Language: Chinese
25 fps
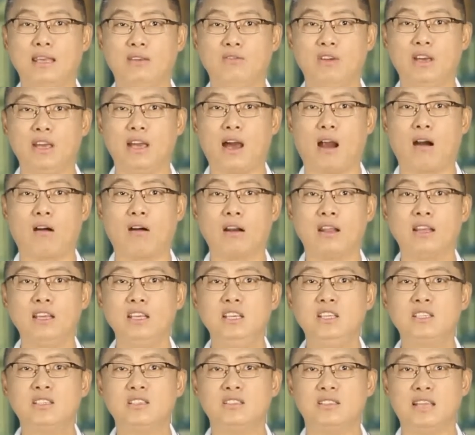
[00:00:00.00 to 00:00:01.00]
因为
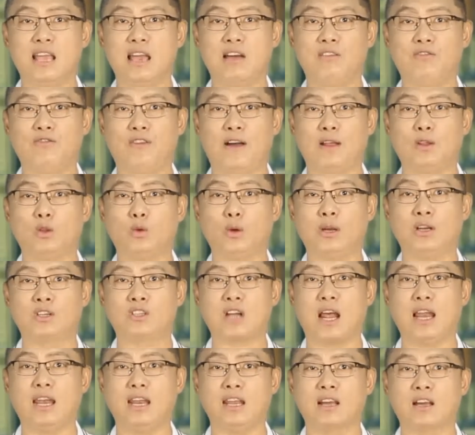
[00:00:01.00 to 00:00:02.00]
2014年反对
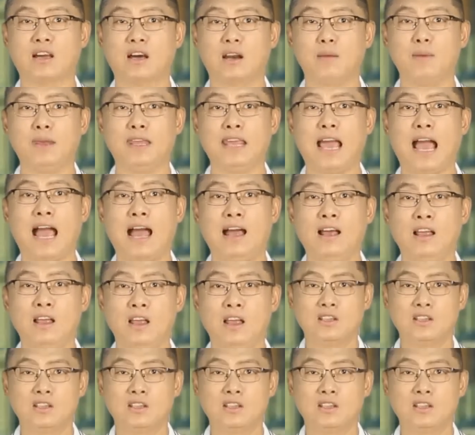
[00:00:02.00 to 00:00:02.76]
占领克里米亚，